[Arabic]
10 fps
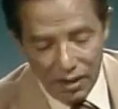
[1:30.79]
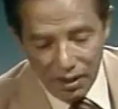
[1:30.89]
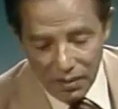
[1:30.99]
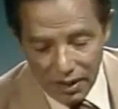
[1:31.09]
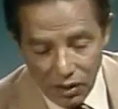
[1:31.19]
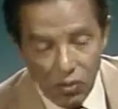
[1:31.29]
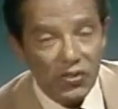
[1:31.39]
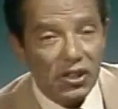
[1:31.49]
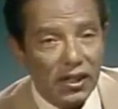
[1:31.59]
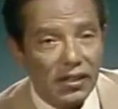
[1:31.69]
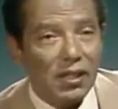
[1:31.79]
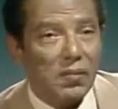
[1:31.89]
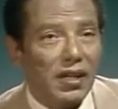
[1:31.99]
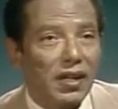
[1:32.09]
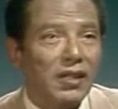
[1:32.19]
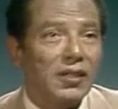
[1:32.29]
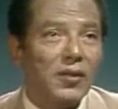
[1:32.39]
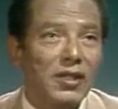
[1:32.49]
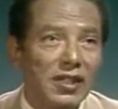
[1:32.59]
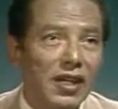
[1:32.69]
علم الله وما فيش حد طبعا لغاية
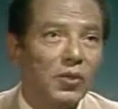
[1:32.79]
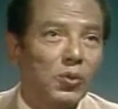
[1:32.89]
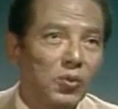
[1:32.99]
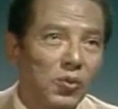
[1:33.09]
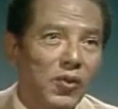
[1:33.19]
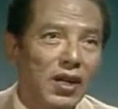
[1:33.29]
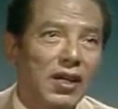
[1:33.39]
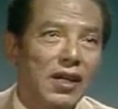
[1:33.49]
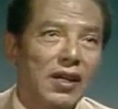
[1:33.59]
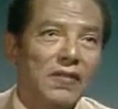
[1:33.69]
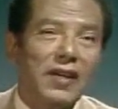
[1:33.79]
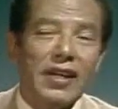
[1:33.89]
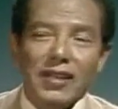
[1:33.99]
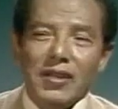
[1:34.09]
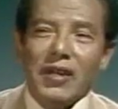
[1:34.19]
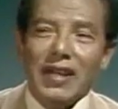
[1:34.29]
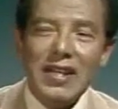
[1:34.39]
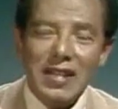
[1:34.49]
دلوقتي لا دكتور ولا فلكي ولا